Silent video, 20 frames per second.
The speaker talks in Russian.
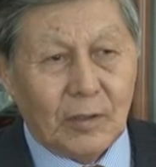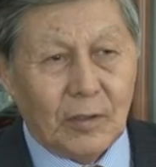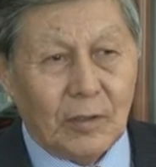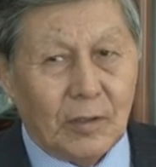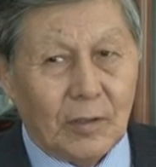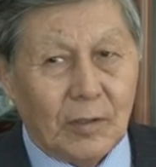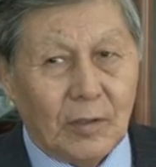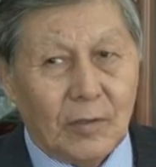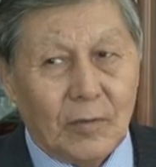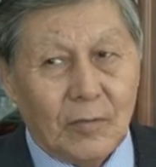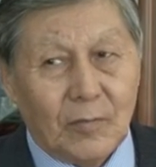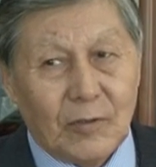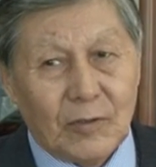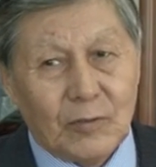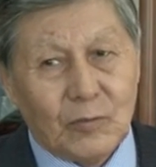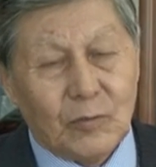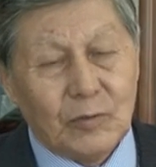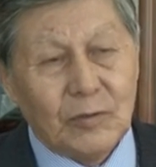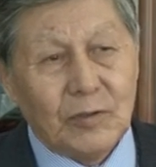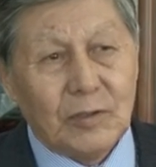А,
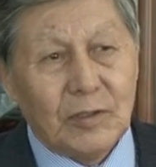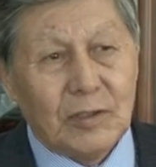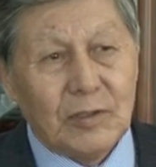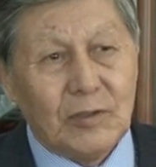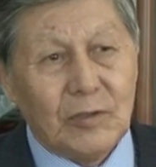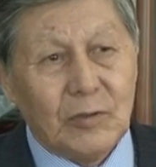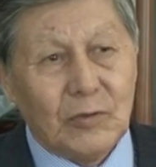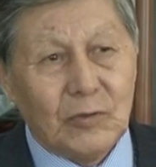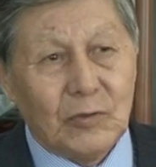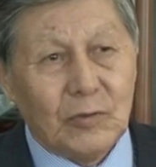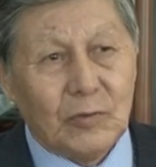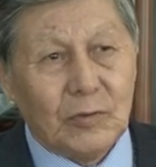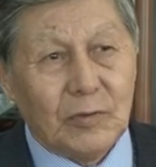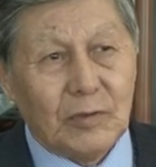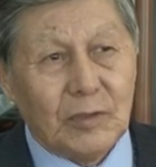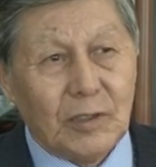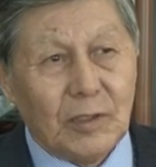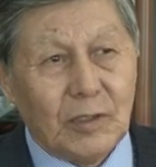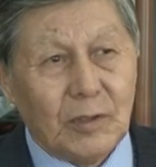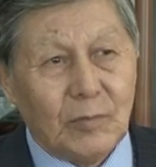возможно, на следующий год
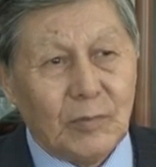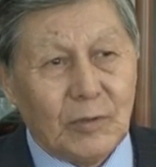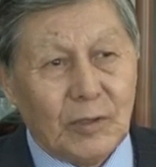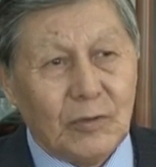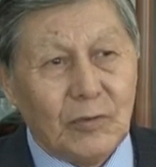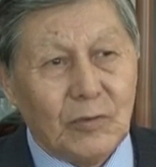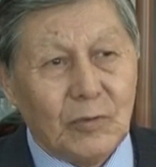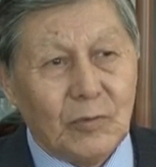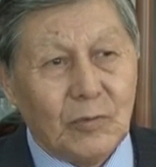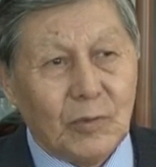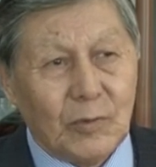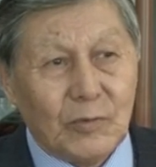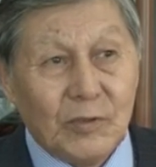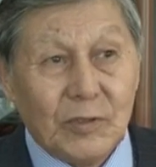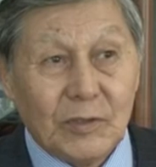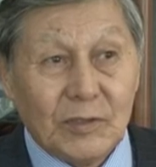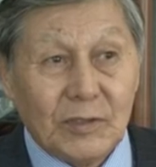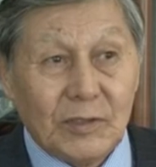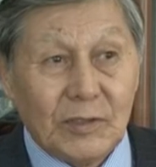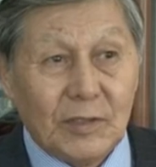я планирую
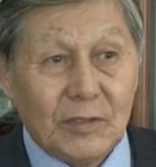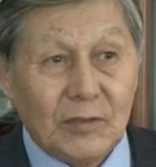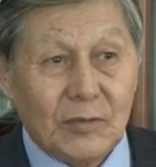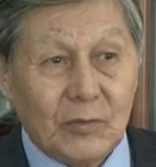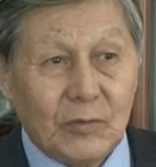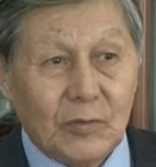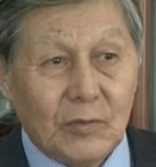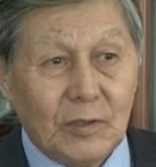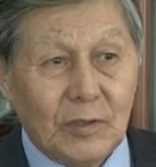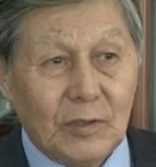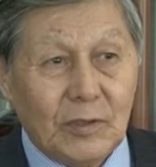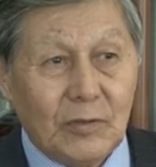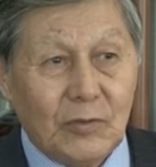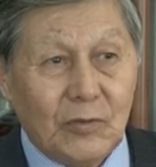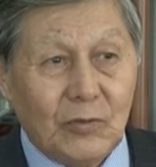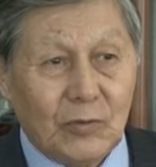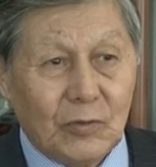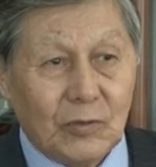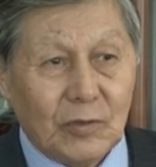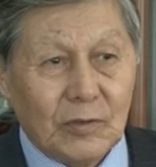вообще съездить туда
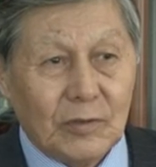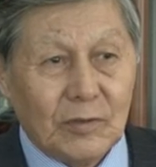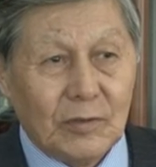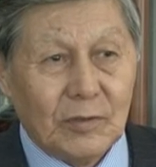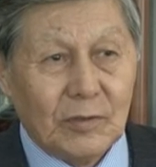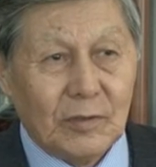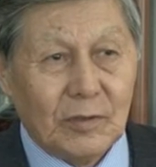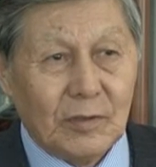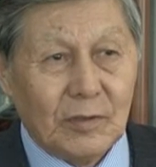еще раз.